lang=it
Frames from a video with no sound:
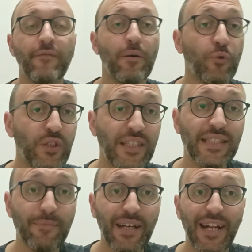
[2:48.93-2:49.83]

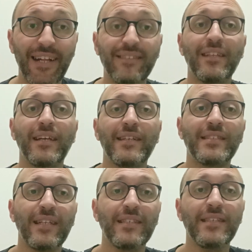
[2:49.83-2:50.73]
Famosissima la lettera che
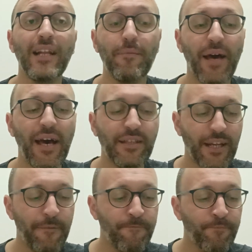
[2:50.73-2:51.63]
scrisse alla
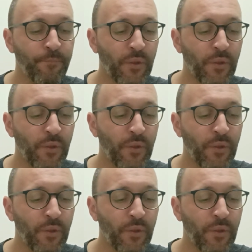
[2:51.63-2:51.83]
madre